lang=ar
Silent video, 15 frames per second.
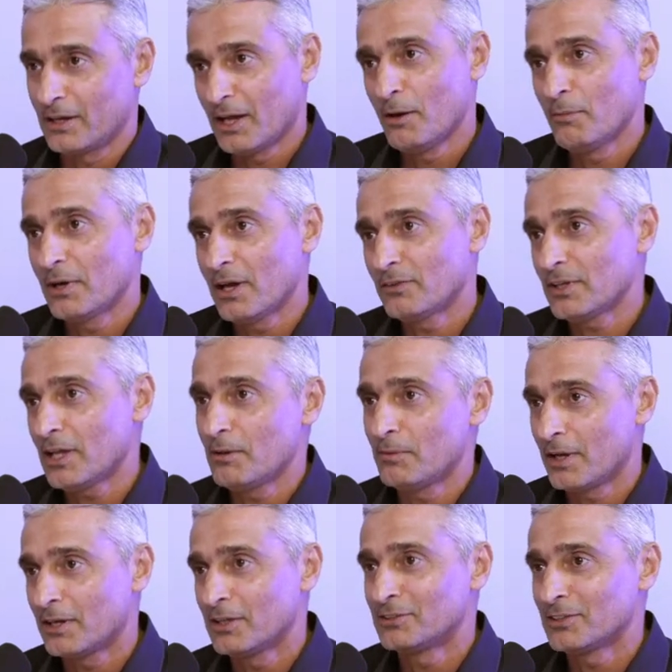يعني كلامه كان
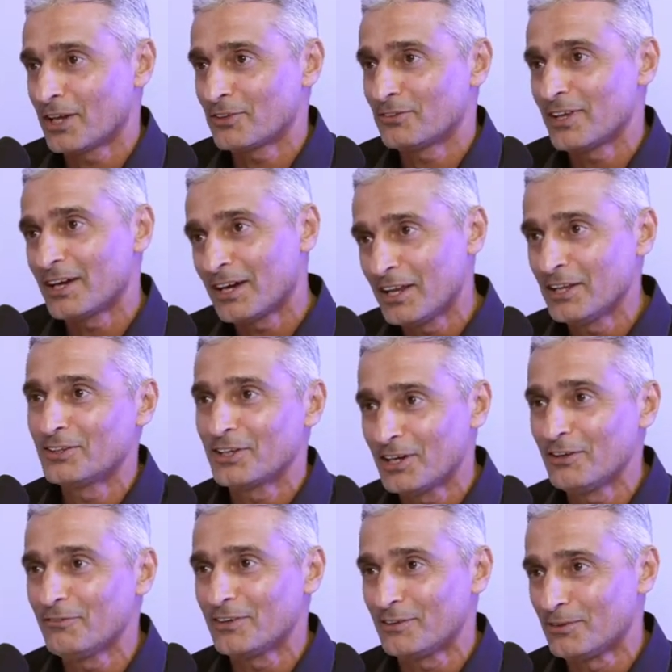سليم لانك كنت شاري السيكل
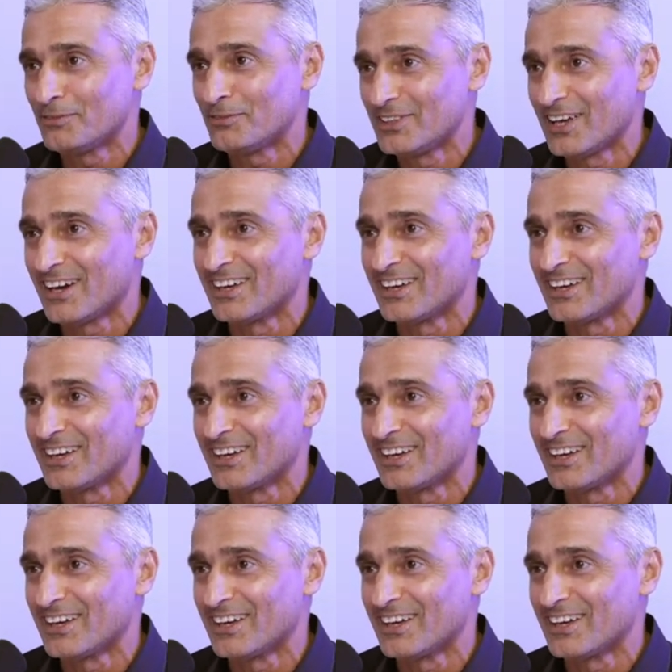انتري ليفل بالبدايه